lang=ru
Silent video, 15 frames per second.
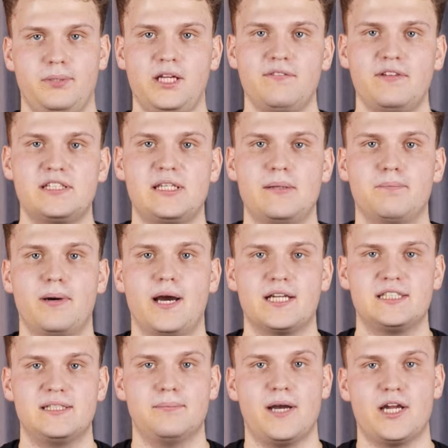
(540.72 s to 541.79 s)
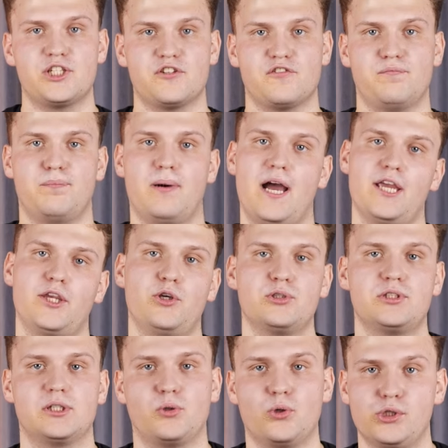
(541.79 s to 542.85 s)
Первые семь партий матча в Багио
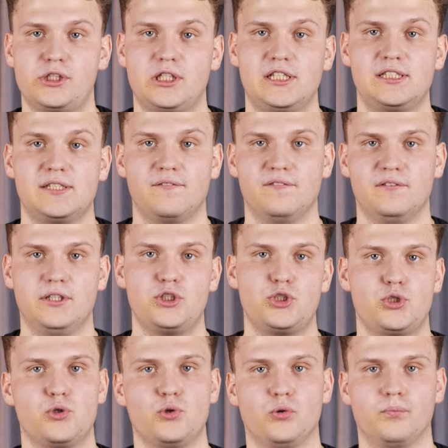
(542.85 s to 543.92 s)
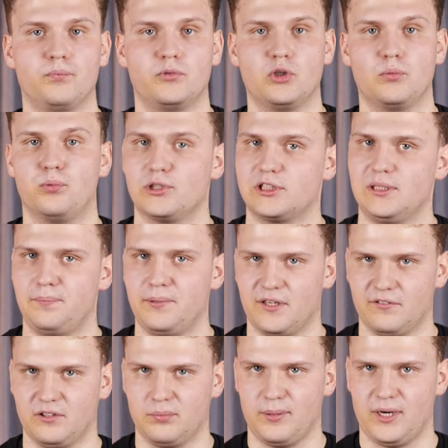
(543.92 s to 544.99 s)
закончились в ничью, но после
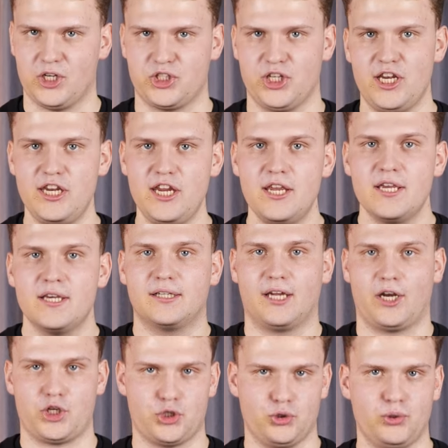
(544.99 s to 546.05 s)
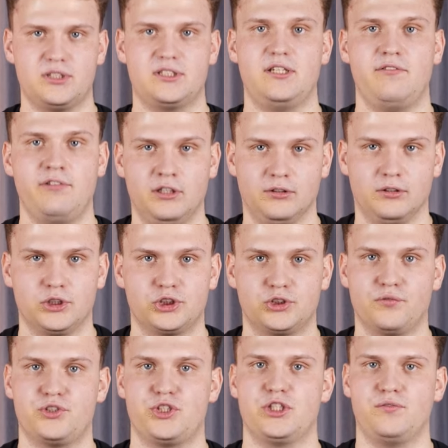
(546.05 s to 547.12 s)
первых поражений Корчной заявил,
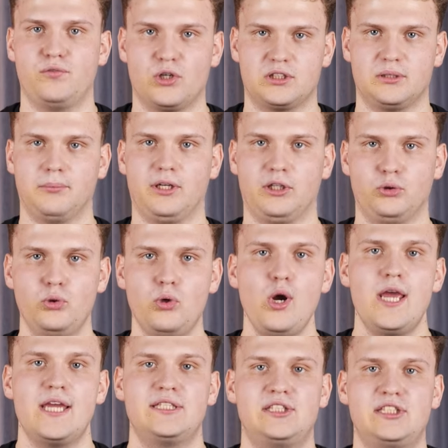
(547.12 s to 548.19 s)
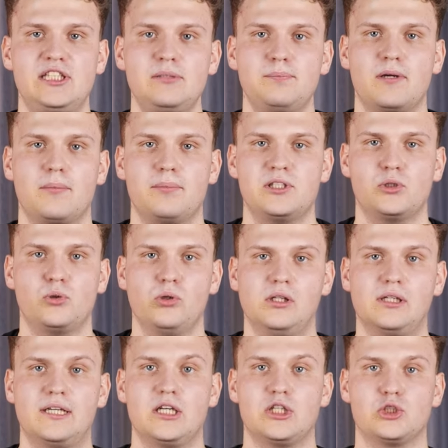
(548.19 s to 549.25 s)
что в четвертом ряду сидит
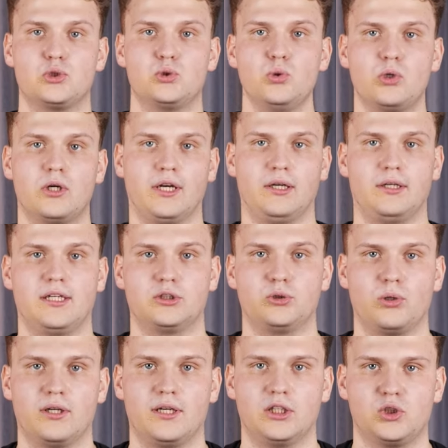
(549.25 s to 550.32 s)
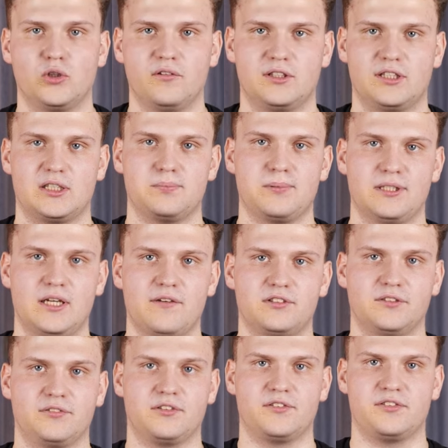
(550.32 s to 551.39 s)
парапсихолог Зухарь, который готовит
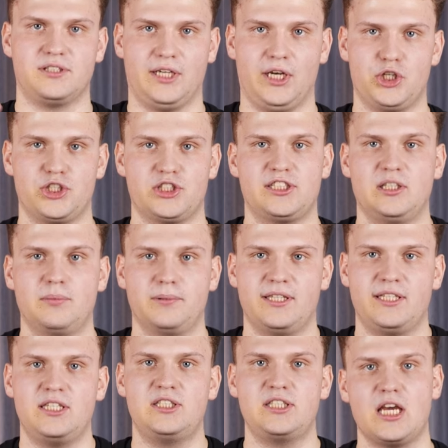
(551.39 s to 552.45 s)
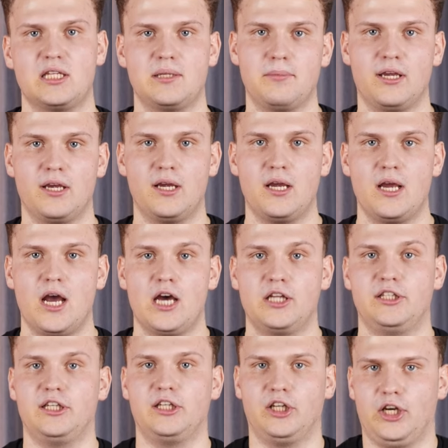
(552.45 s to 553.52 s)
космонавтов к встрече с инопланетянами, а
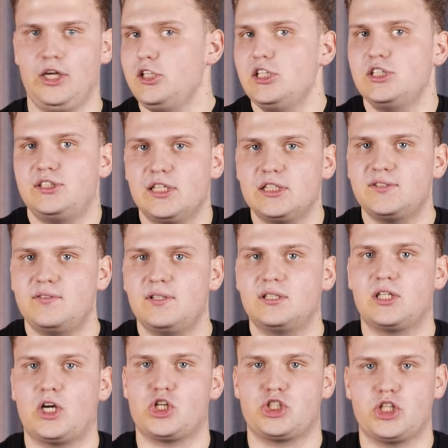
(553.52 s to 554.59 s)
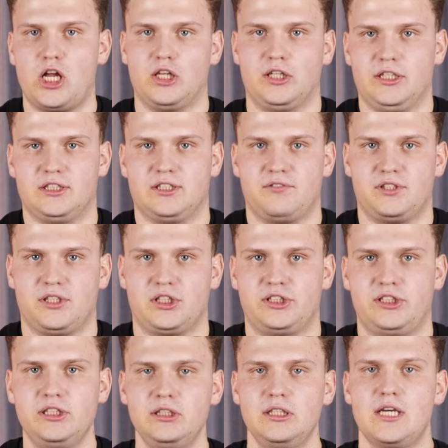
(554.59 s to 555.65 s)
на экране, естественно, дрожал и изо всех
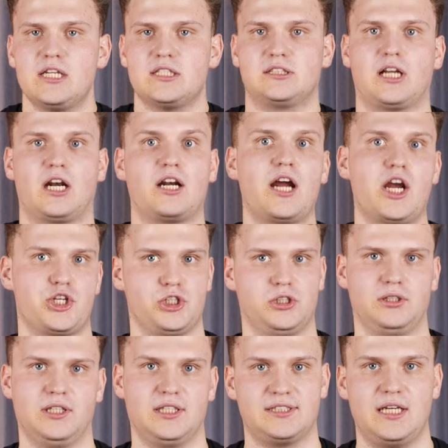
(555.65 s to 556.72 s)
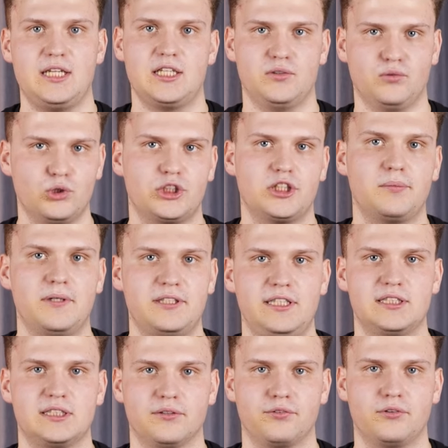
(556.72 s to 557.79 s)
сил таращил глаза на двух
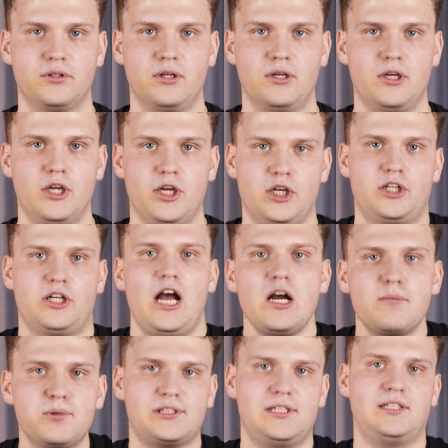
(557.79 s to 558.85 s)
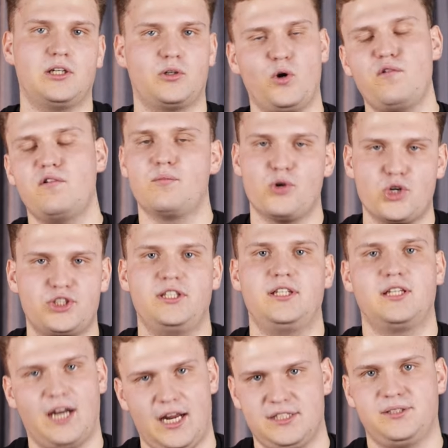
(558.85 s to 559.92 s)
шахматистов. И как после такого можно
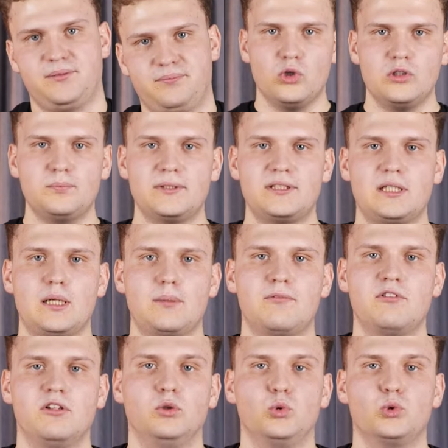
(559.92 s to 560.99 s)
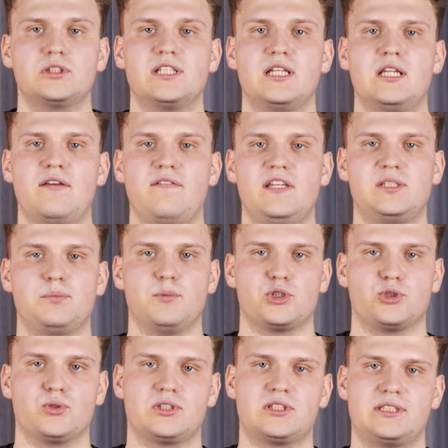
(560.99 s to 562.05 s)
играть? Он потребовал установить
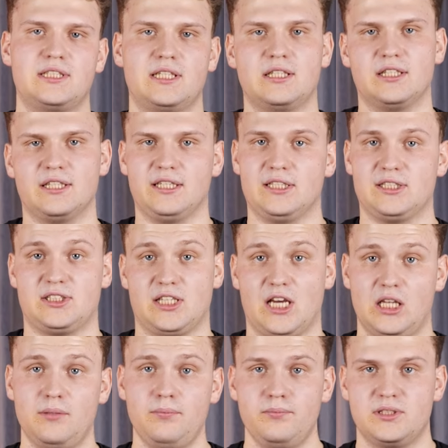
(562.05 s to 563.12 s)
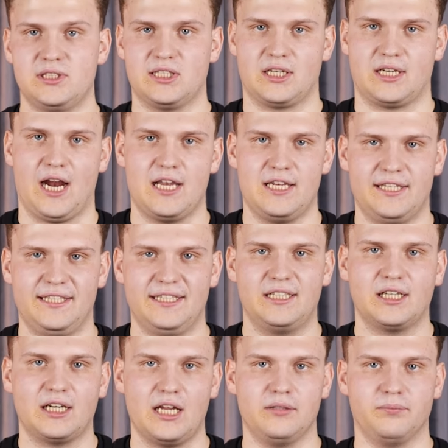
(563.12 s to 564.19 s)
между сценой и залом зеркальный
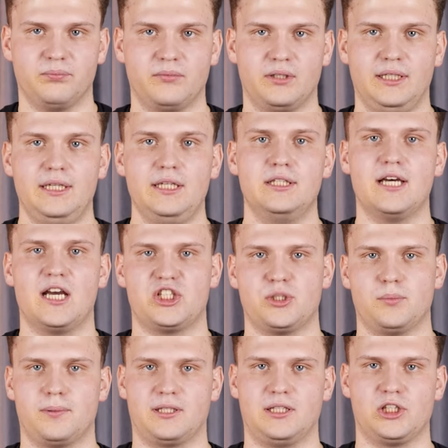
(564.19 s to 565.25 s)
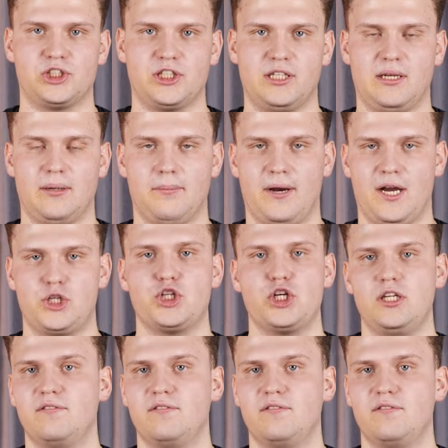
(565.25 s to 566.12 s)
экран, иначе продолжение матча